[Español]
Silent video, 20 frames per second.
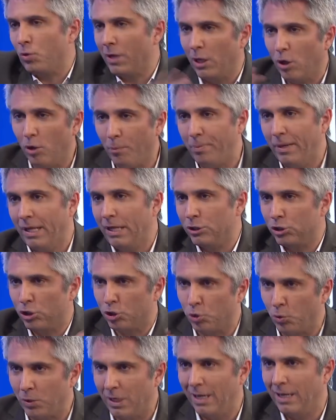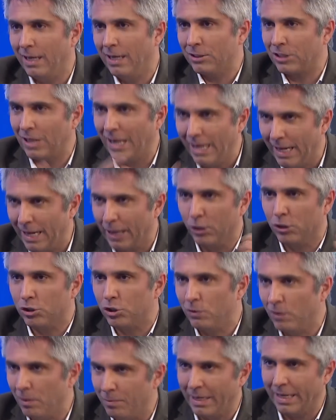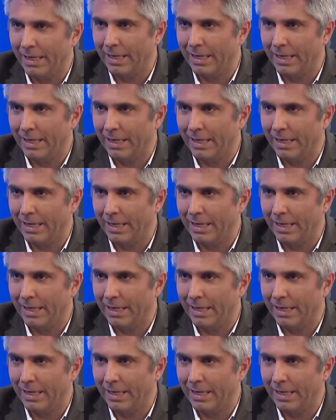subían los precios, subían los salarios, se iba